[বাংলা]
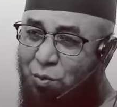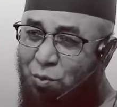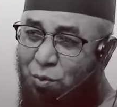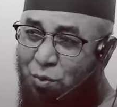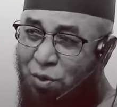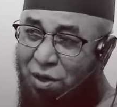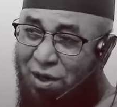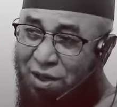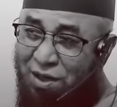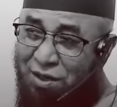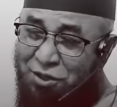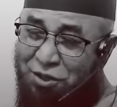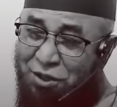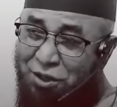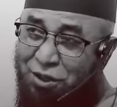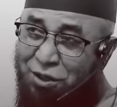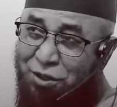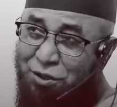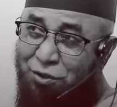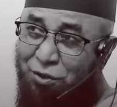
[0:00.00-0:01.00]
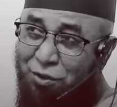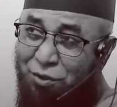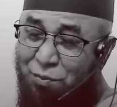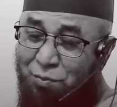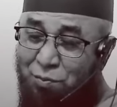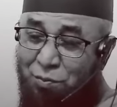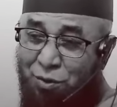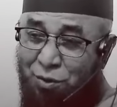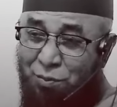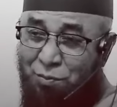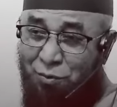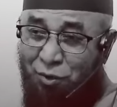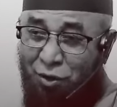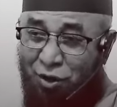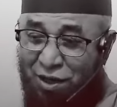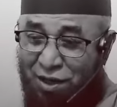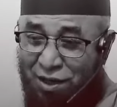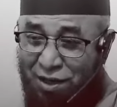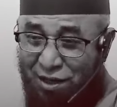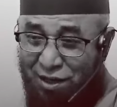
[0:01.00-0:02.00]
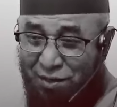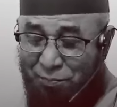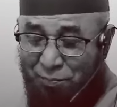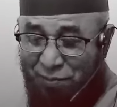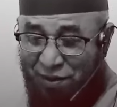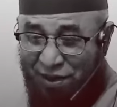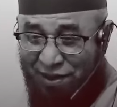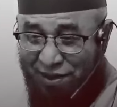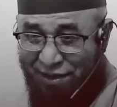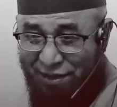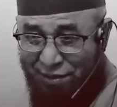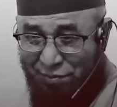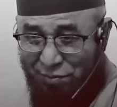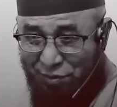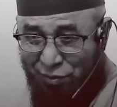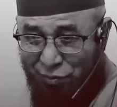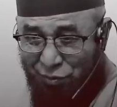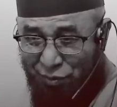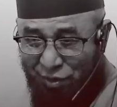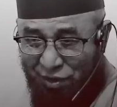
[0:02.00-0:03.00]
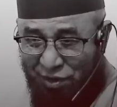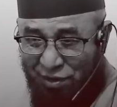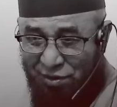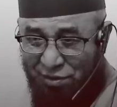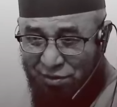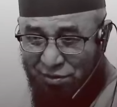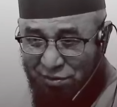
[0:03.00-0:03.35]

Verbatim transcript: কুরায়েশের জন্ম মক্কার পেটের ভিতরে